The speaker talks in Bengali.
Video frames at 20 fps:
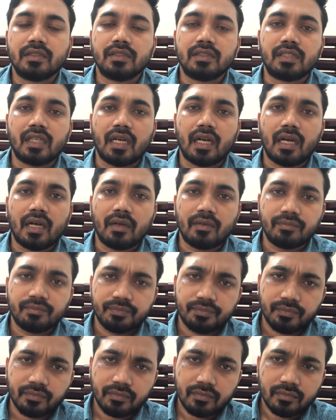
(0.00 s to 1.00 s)
যারা
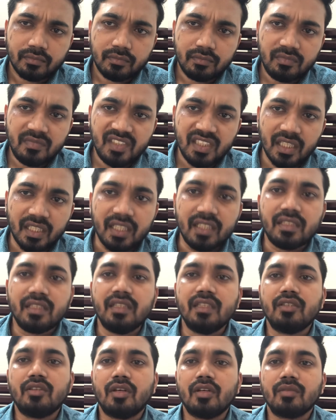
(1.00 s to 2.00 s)
নীতি
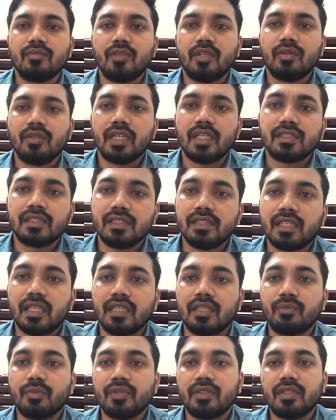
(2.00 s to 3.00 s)
নির্ধারক মহল আছেন
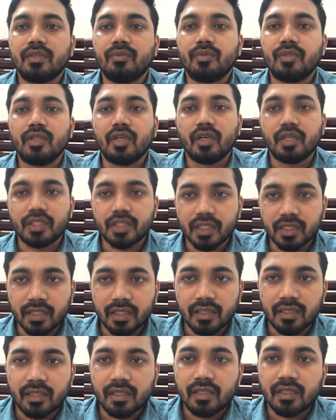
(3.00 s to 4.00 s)
তাদের প্রতি বিনয়ের সাথে
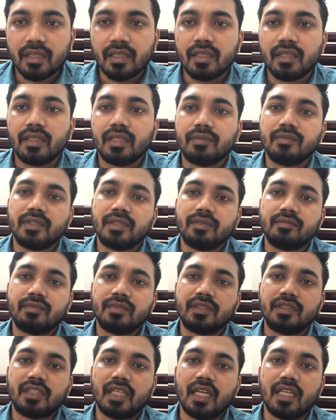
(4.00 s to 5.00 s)

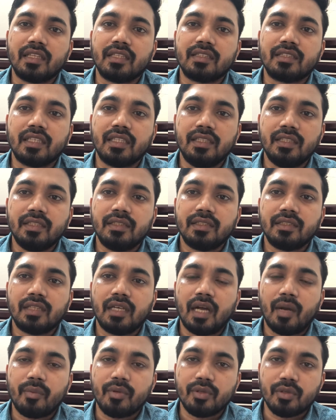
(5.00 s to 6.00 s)
জানাতে চাই
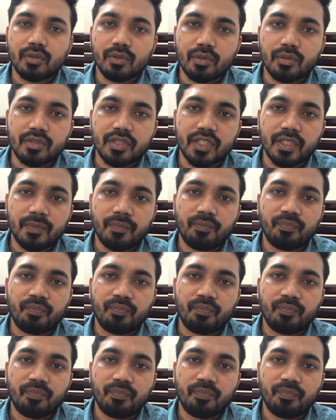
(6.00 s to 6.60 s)
আবেদন করছি